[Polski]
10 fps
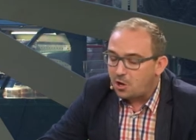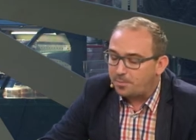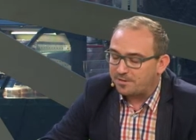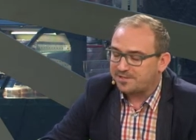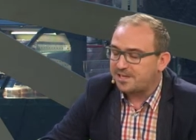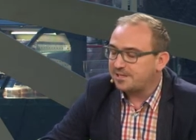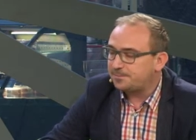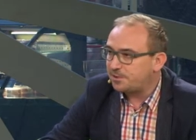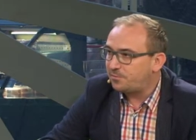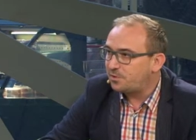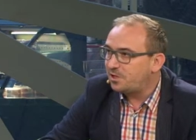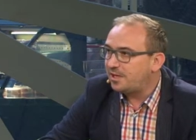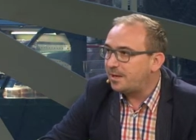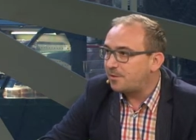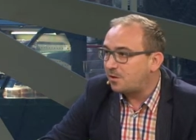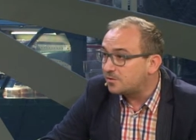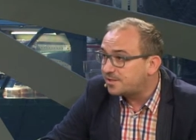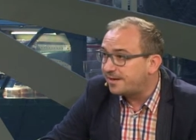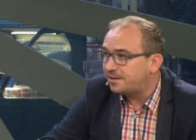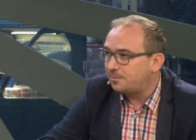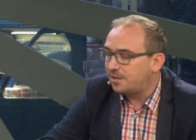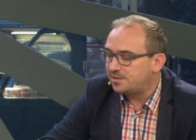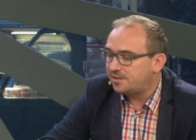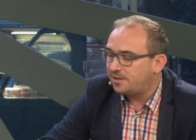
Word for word: oprowadzanie z przewodnikiem, koncerty między